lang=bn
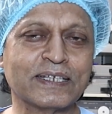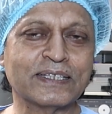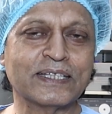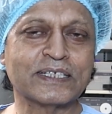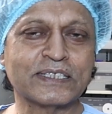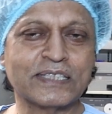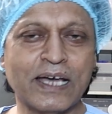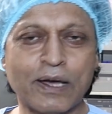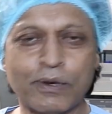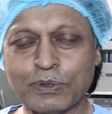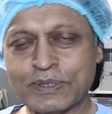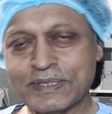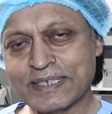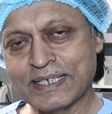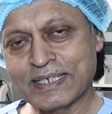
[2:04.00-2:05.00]
নির্দেশ দেয়া
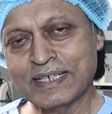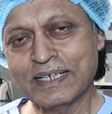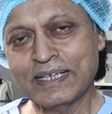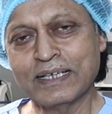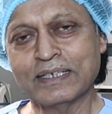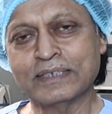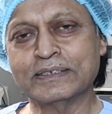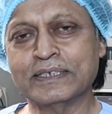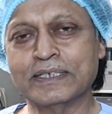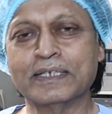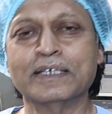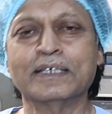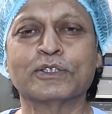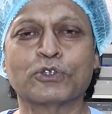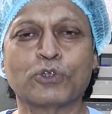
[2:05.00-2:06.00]
হচ্ছে যে
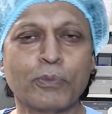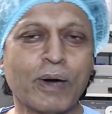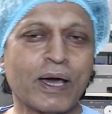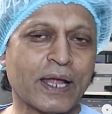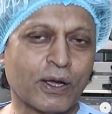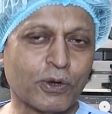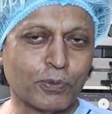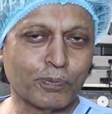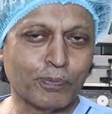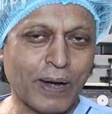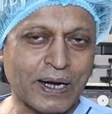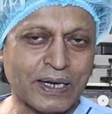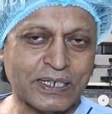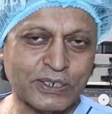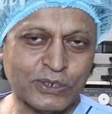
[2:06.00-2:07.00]
তোমার এখন
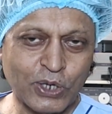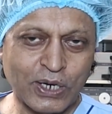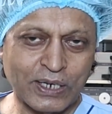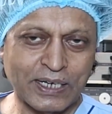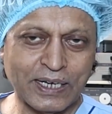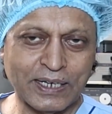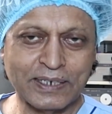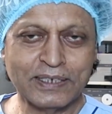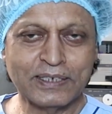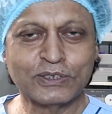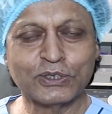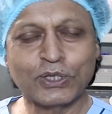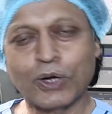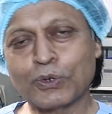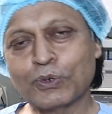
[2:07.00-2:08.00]
পানির দরকার
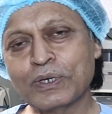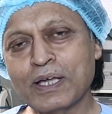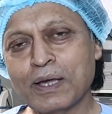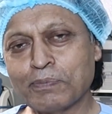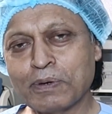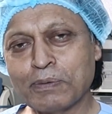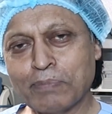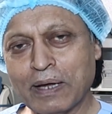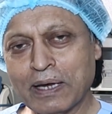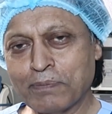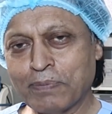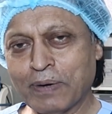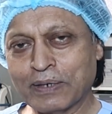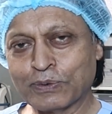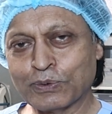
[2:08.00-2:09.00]
তখনই আপনি পানি
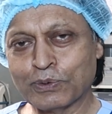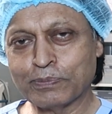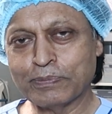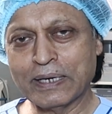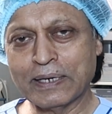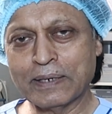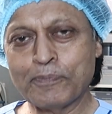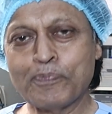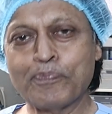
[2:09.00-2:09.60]
পান করবেন